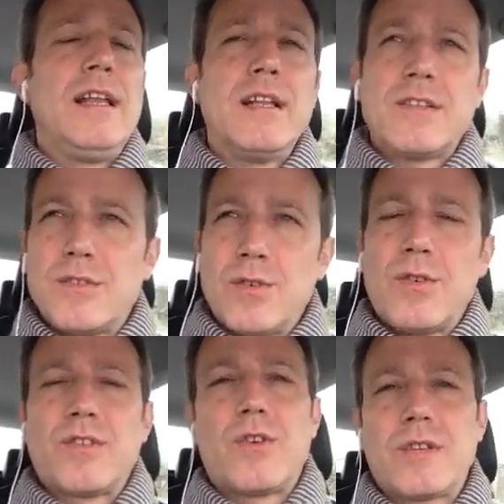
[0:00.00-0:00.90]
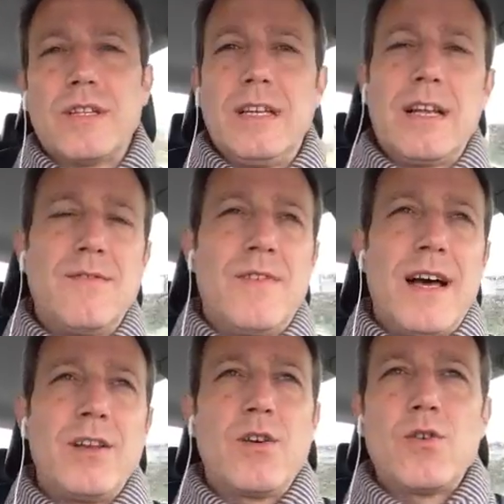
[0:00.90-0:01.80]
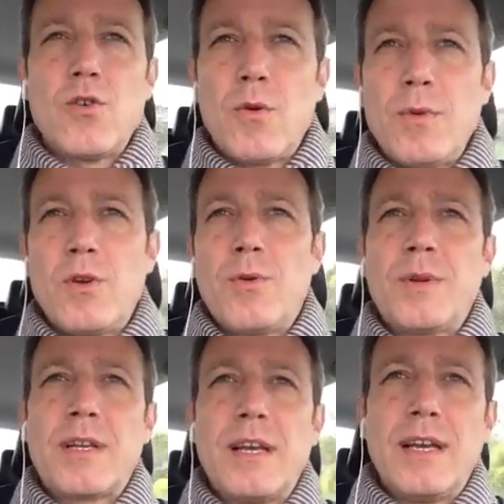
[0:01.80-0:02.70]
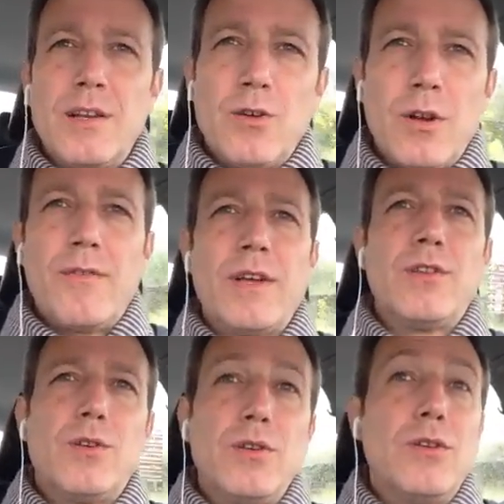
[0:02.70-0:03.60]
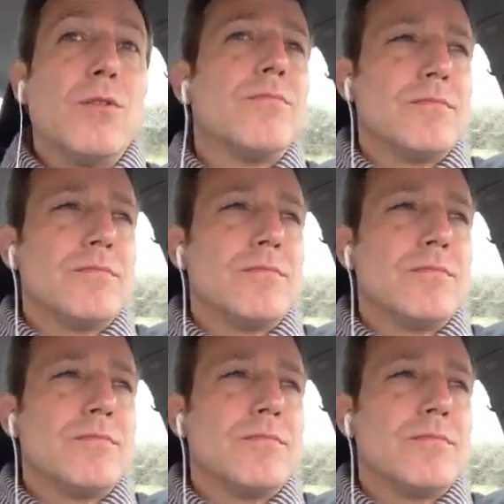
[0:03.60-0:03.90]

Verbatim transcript: iniziò una sorta di calvario economico perché non avendo io